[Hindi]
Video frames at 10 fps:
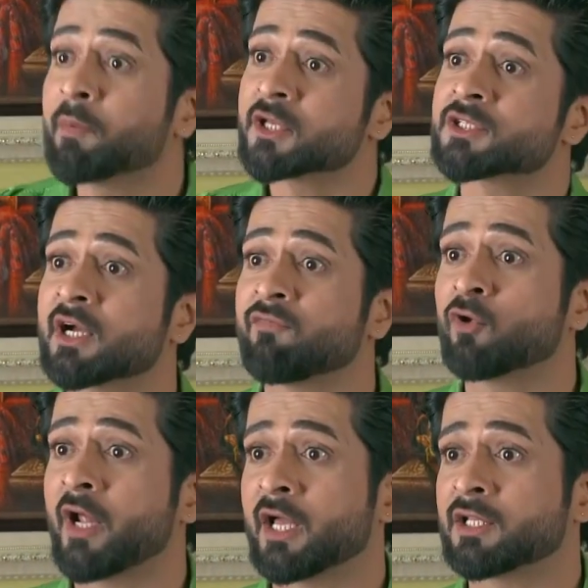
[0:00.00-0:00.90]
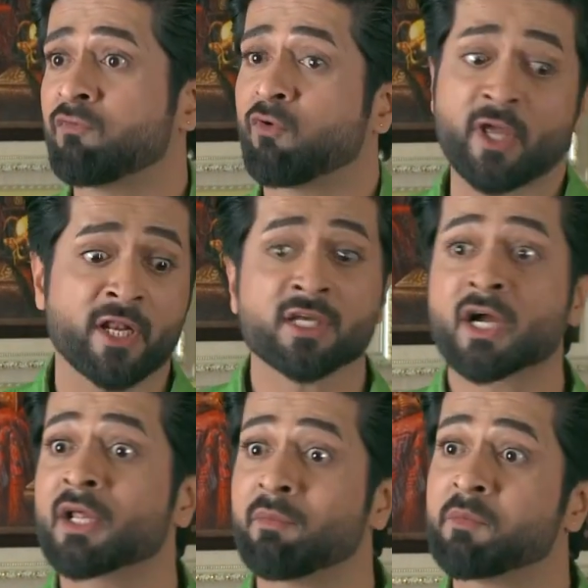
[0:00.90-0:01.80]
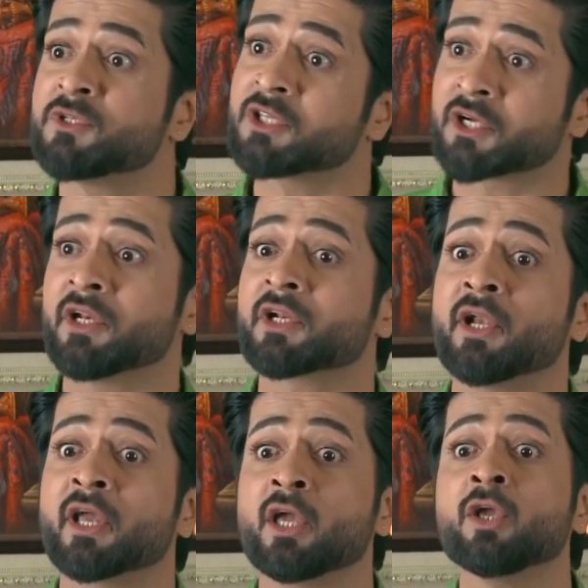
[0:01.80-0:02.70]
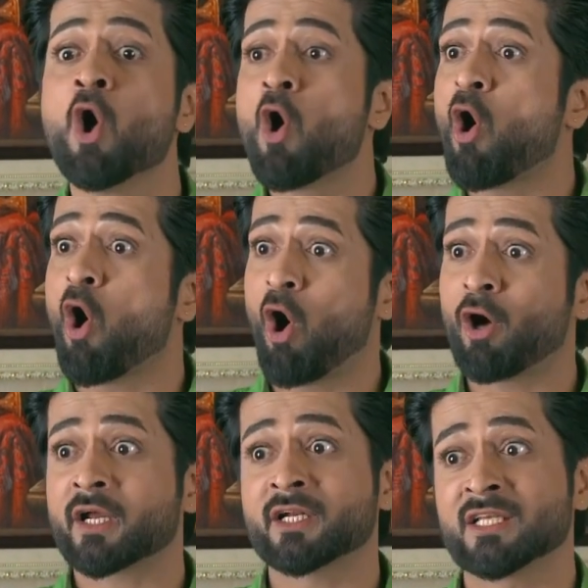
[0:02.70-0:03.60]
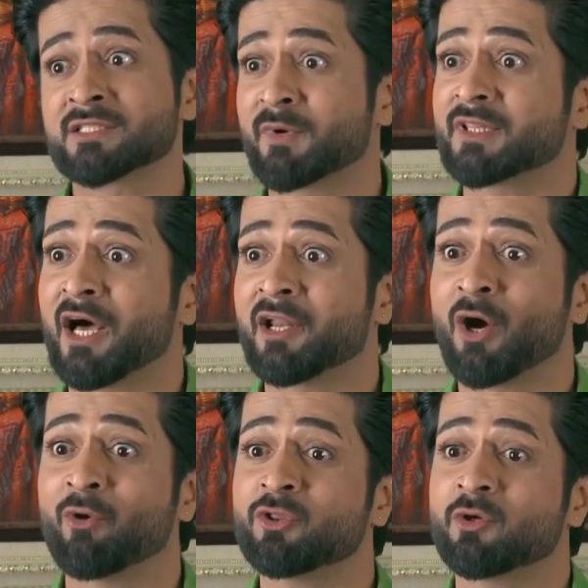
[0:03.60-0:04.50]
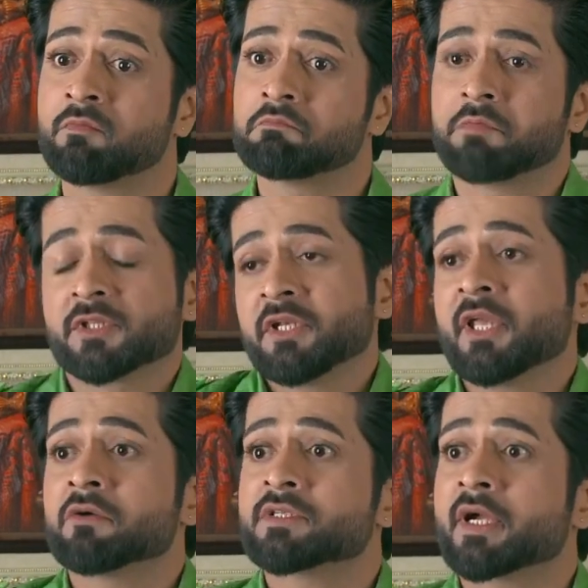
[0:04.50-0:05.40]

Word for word: अभी किसी का फोन आया था वो कह रहा था अगर मम्मी जी तकरीर करने गई और अगर दस बरदार ना हुई तो पता नहीं क्या हो